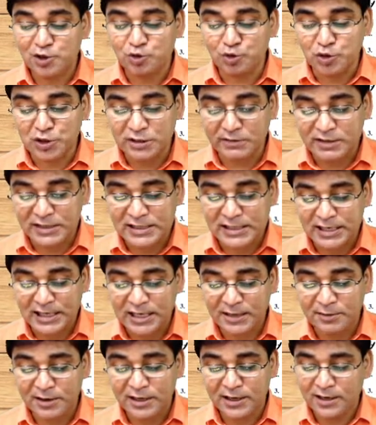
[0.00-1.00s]
टू सेवन
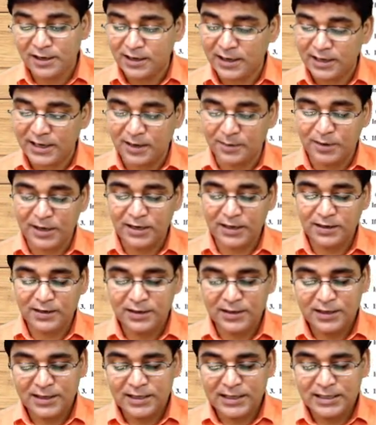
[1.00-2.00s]
सेंटीमीटर डिटरमिन
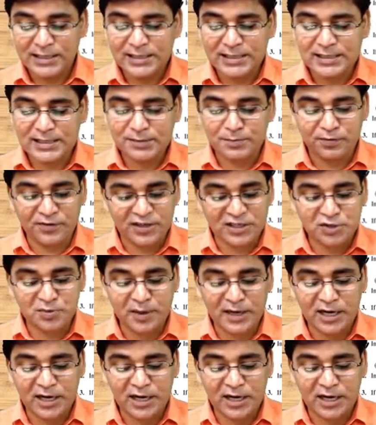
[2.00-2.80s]
फर्स्ट